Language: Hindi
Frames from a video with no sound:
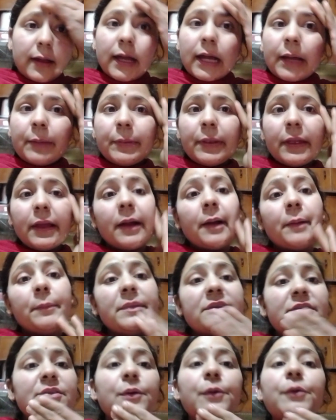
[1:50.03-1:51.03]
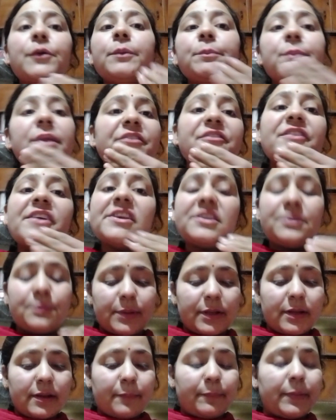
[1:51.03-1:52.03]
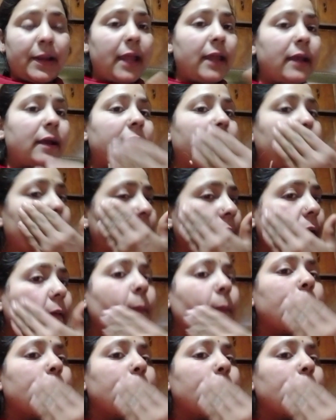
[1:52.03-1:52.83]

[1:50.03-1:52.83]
अभी हम इसको अपने फेस पर अप्लाई करेंगे